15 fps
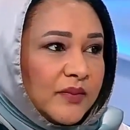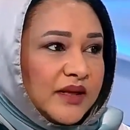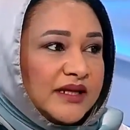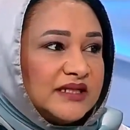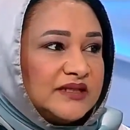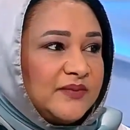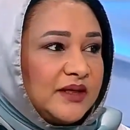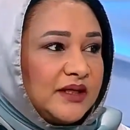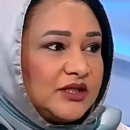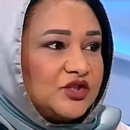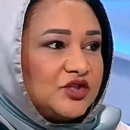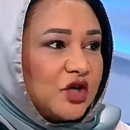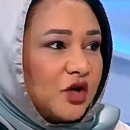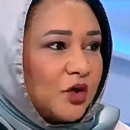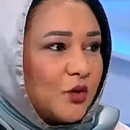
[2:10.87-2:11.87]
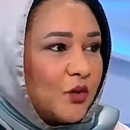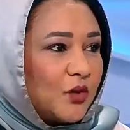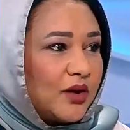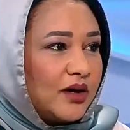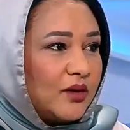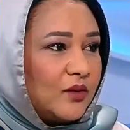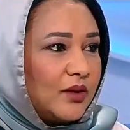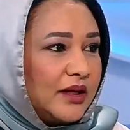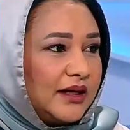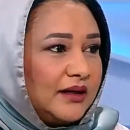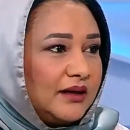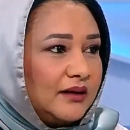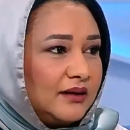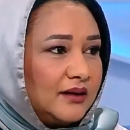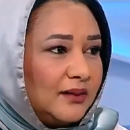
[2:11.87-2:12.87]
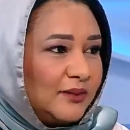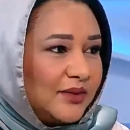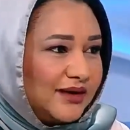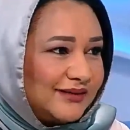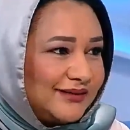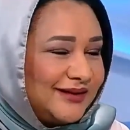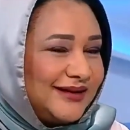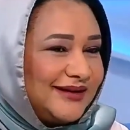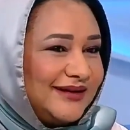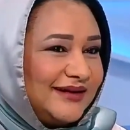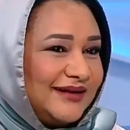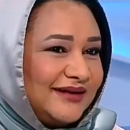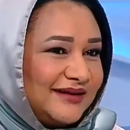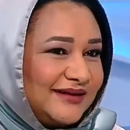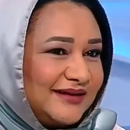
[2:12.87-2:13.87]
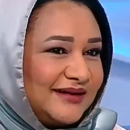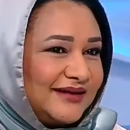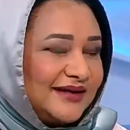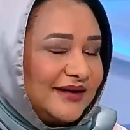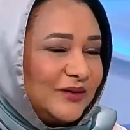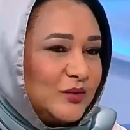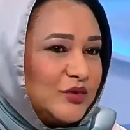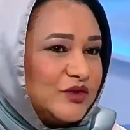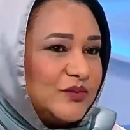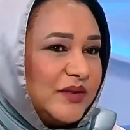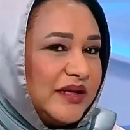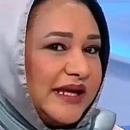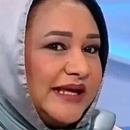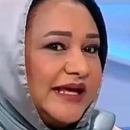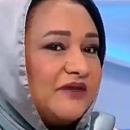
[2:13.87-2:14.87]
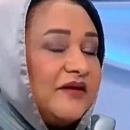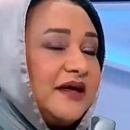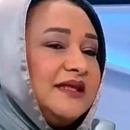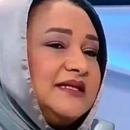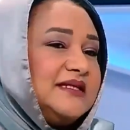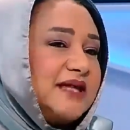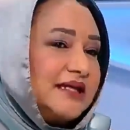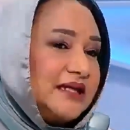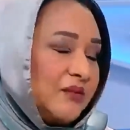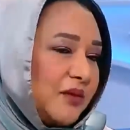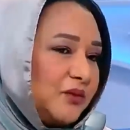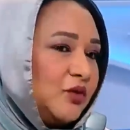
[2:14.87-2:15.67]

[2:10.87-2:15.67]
بالنسبة للشيخوخة والأمراض المزمنة هي في حد ذاتها ما